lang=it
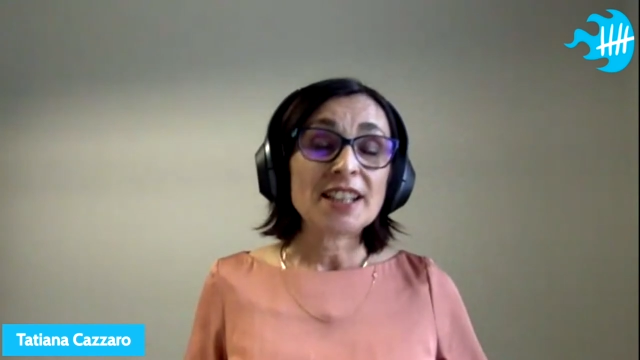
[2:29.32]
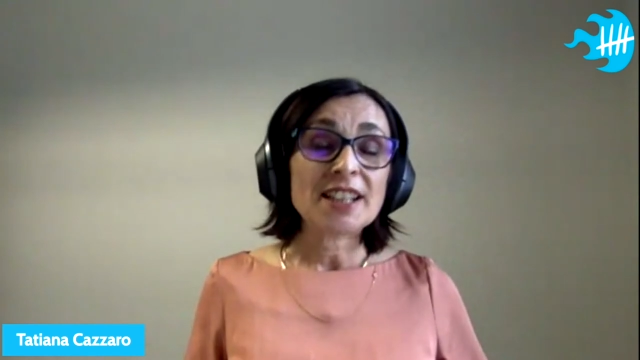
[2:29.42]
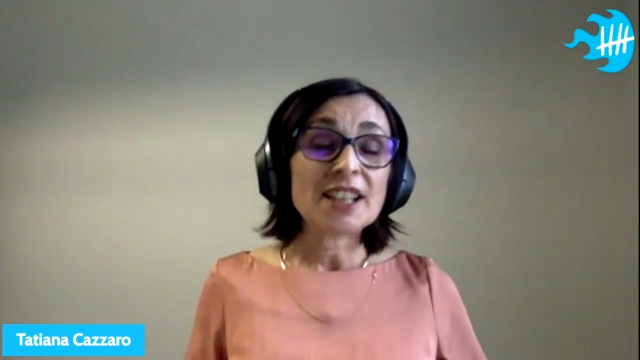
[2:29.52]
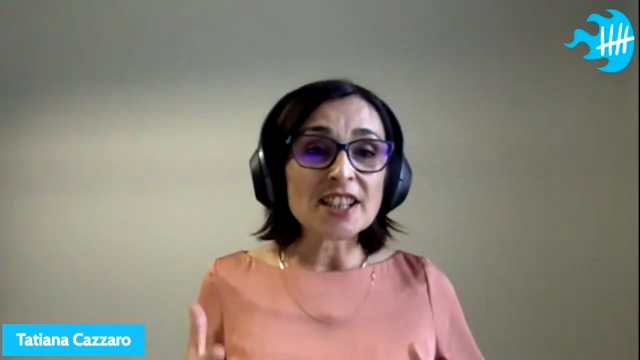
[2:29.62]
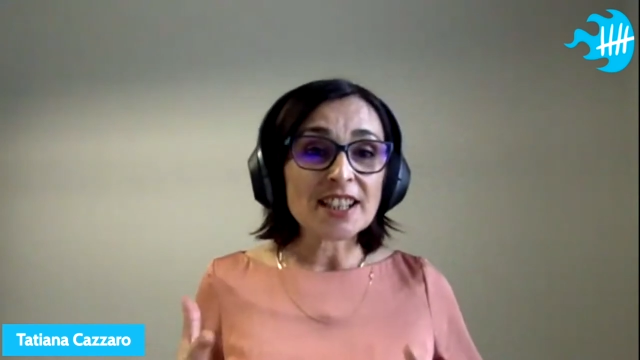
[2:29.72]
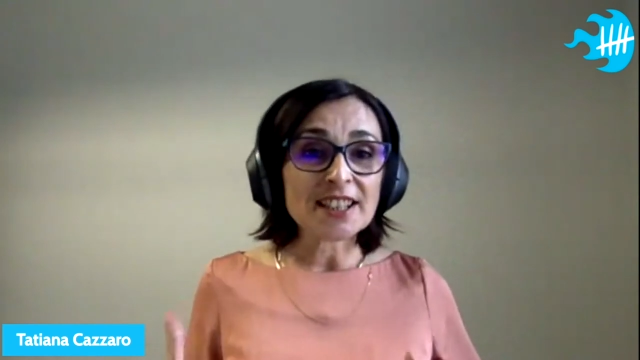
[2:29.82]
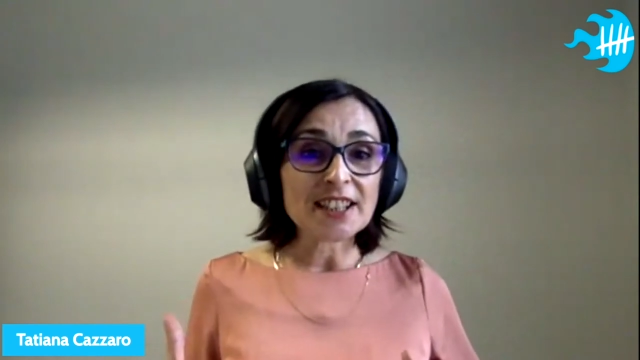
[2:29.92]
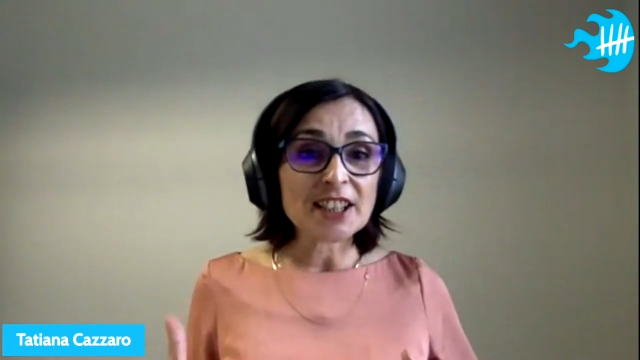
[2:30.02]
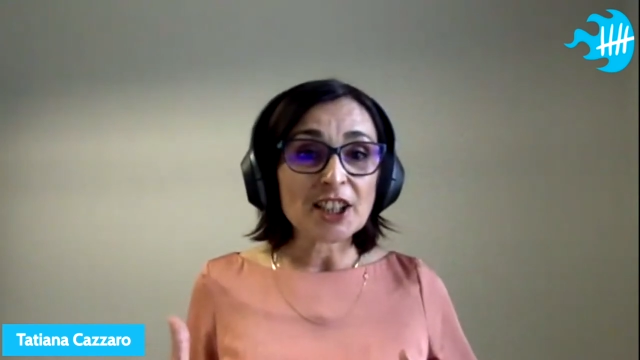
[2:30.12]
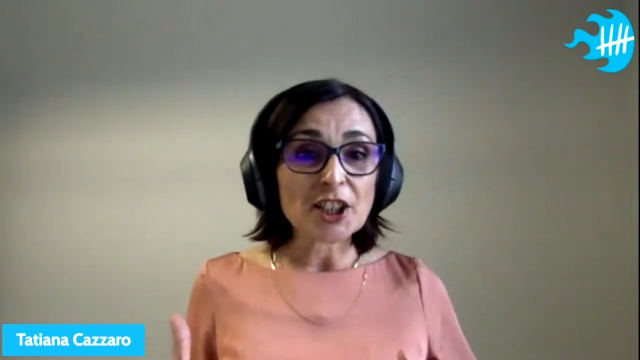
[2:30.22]
decidere
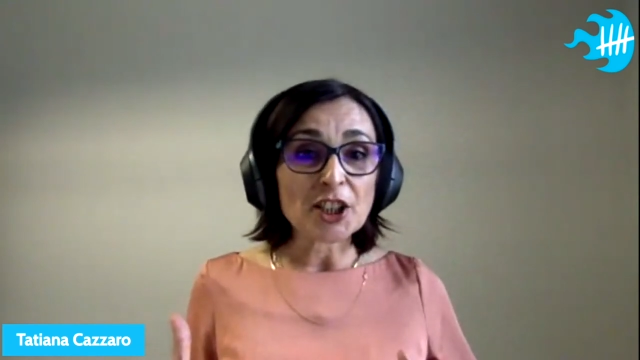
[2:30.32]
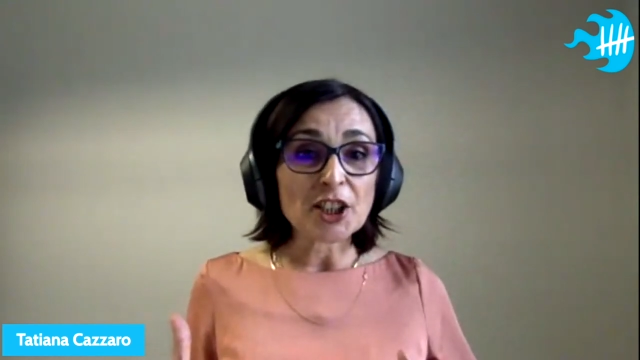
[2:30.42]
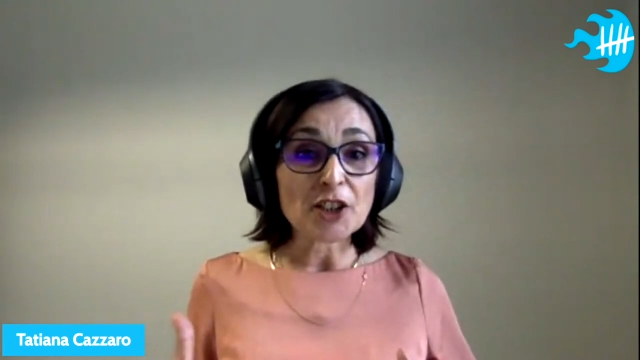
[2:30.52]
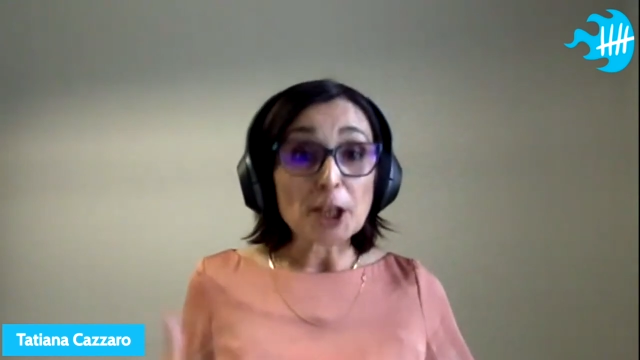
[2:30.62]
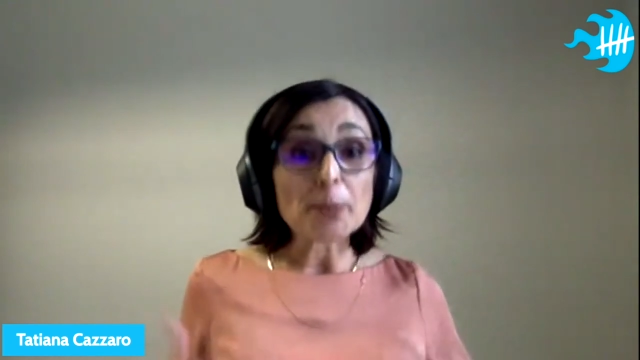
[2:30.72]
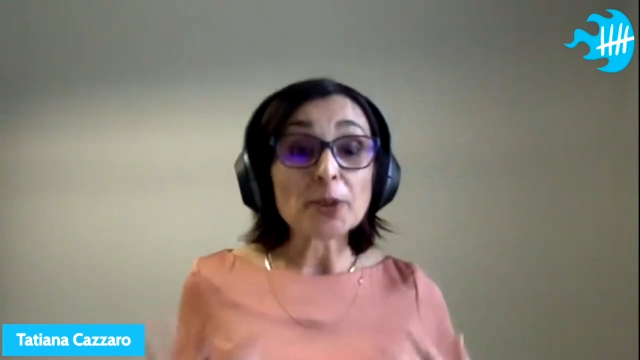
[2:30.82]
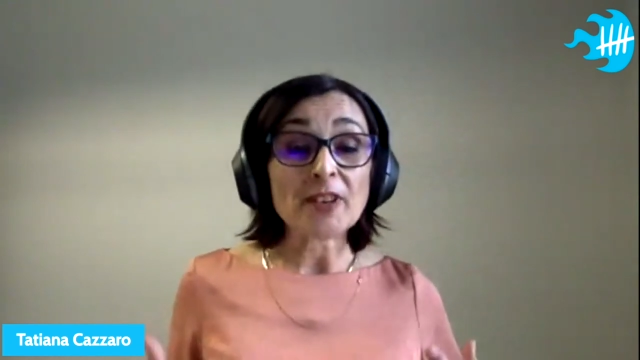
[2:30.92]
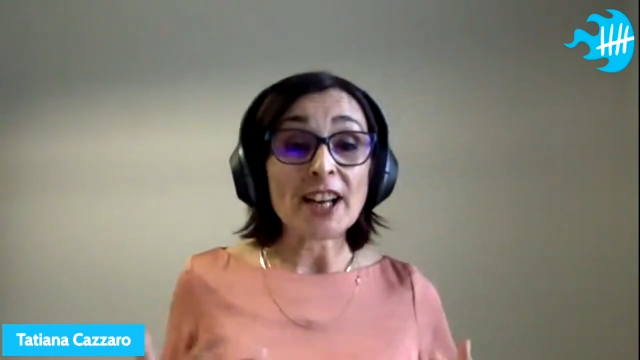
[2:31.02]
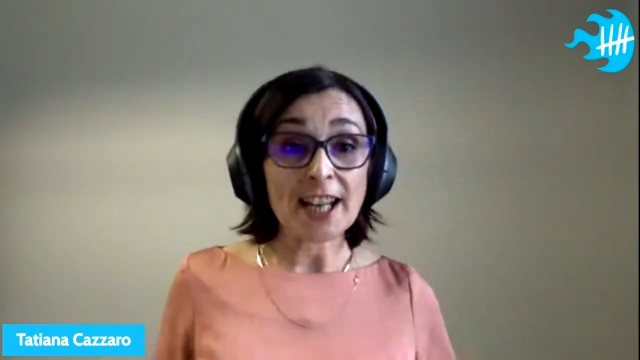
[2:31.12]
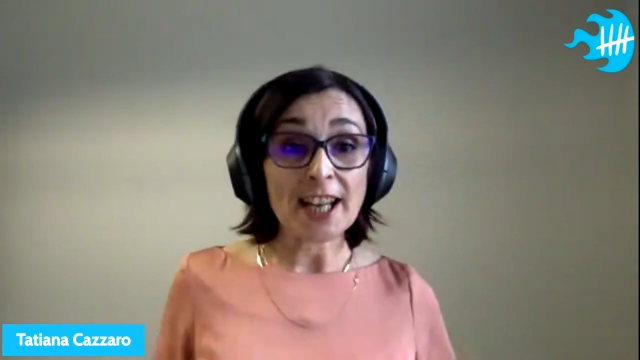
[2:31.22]
di eh, voler
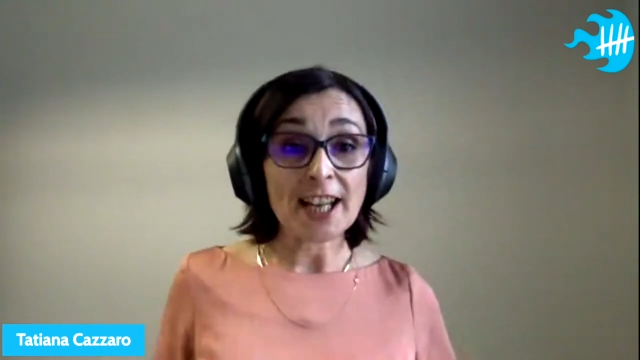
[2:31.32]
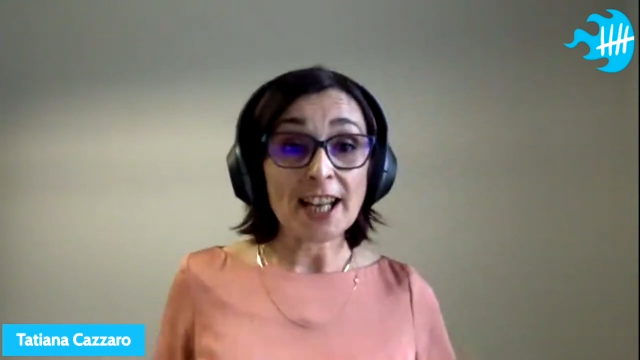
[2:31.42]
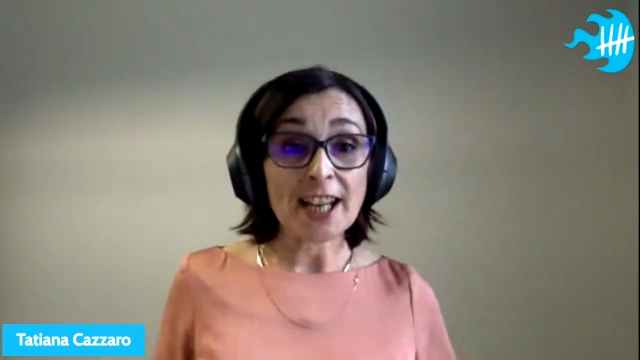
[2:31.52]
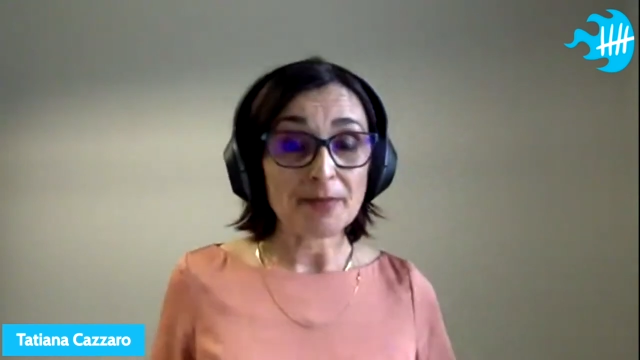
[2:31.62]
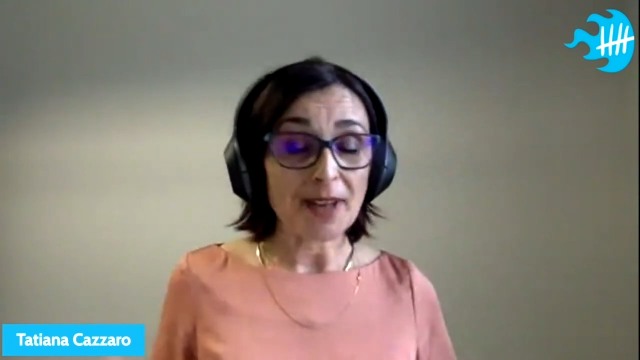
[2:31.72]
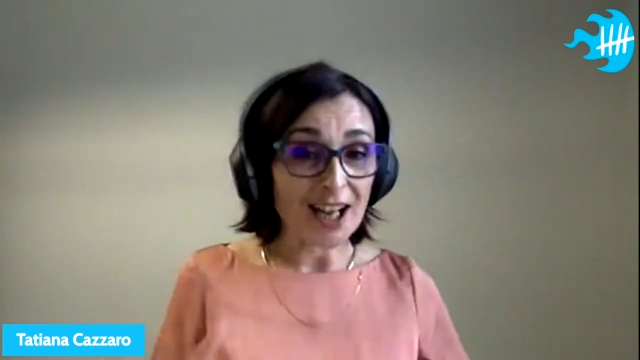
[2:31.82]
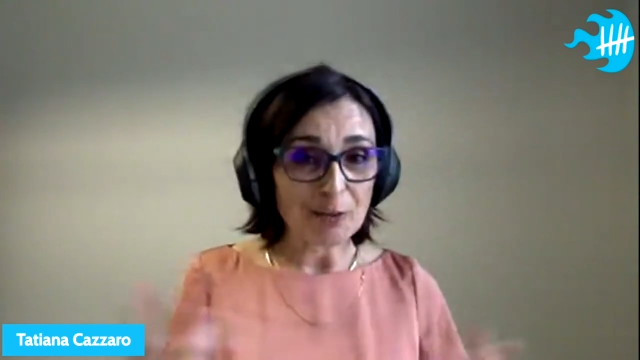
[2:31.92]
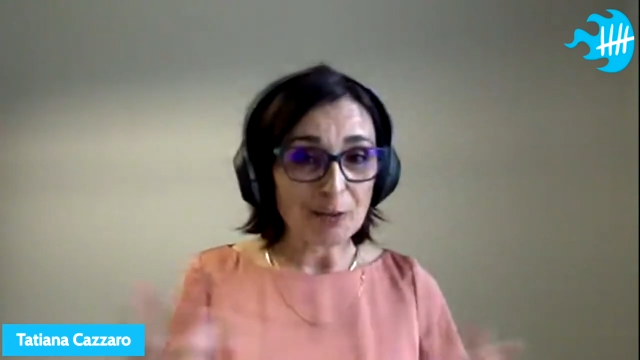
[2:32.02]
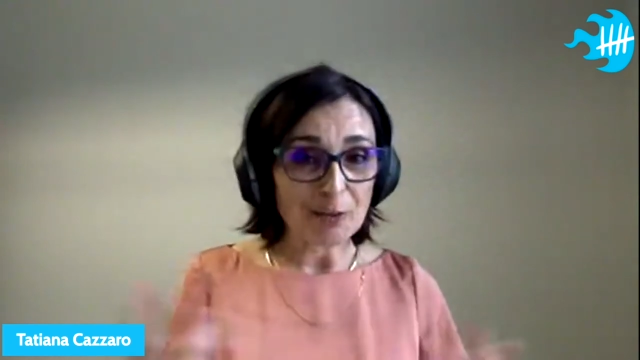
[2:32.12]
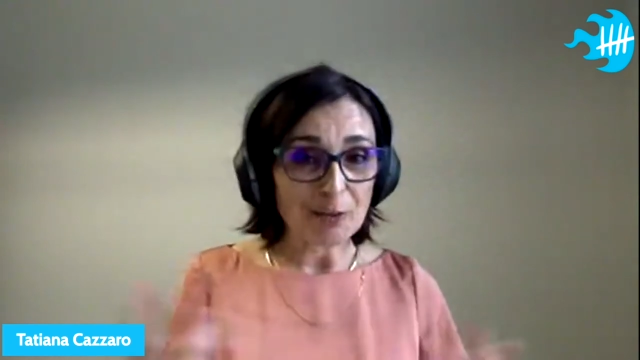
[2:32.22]
provare a,
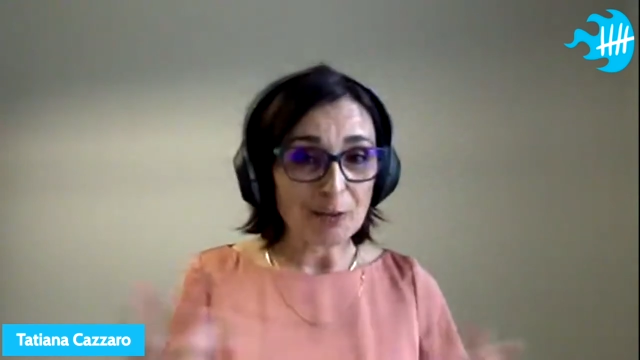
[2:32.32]
a,